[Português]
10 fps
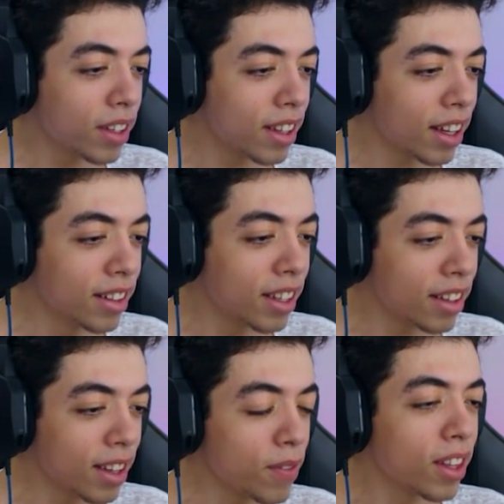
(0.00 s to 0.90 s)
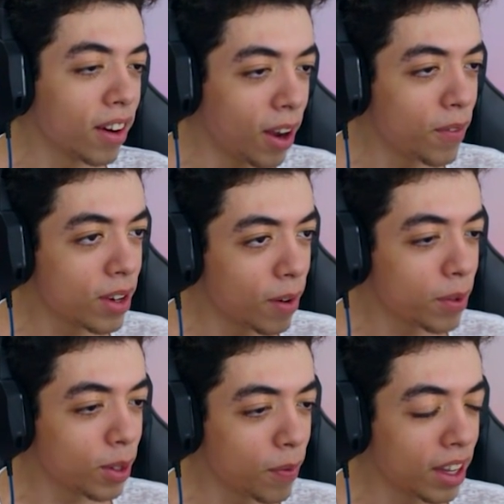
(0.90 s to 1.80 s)
você tá cansado, você tá imitando realmente uma
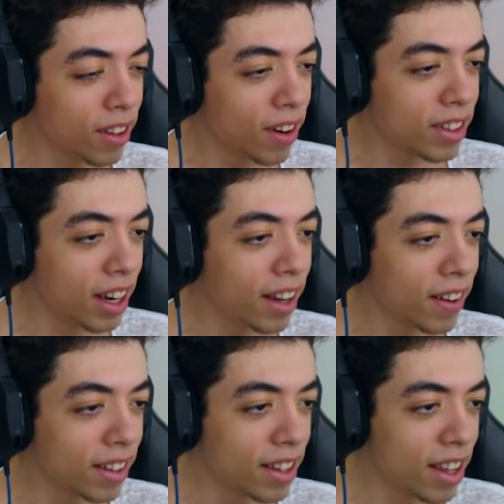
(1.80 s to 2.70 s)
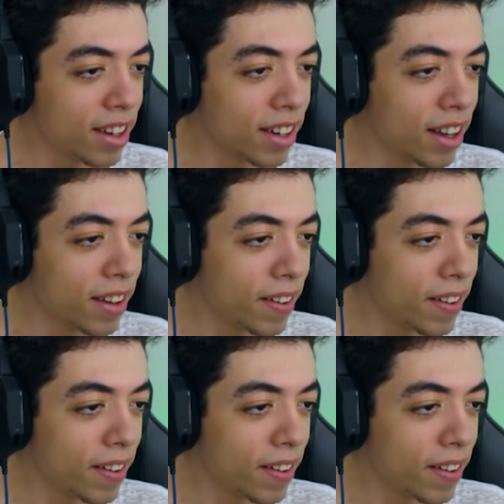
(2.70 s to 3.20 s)
pessoa do McDonald's, né? Atendente, né?